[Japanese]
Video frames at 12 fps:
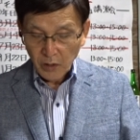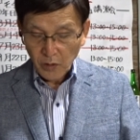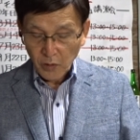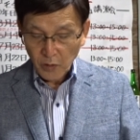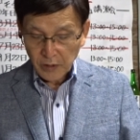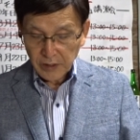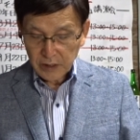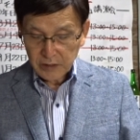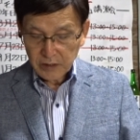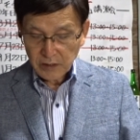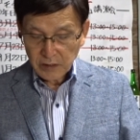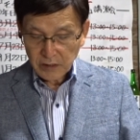今
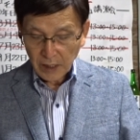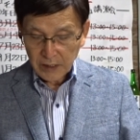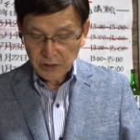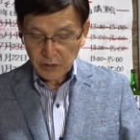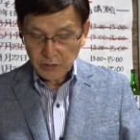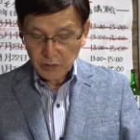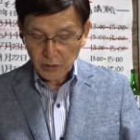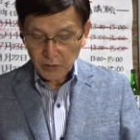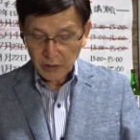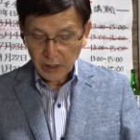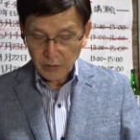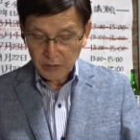月、退職
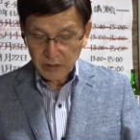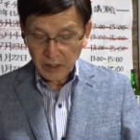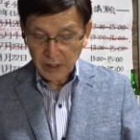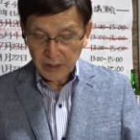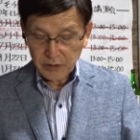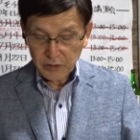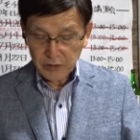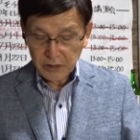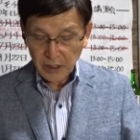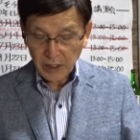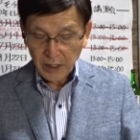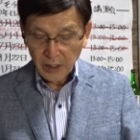届を提出し
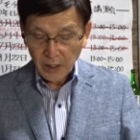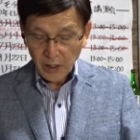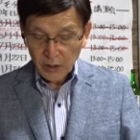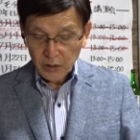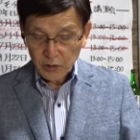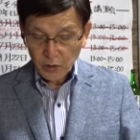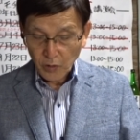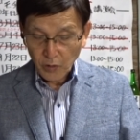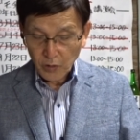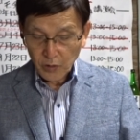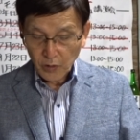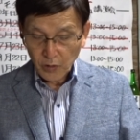て、
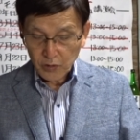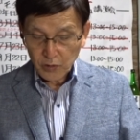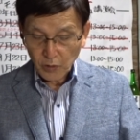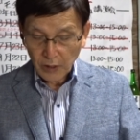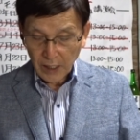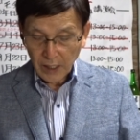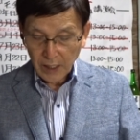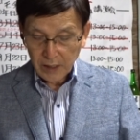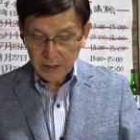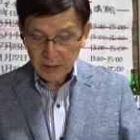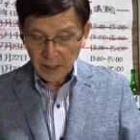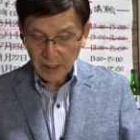東京都から
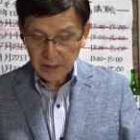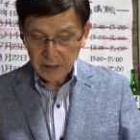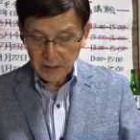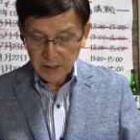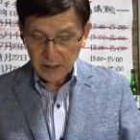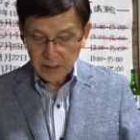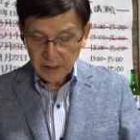転移、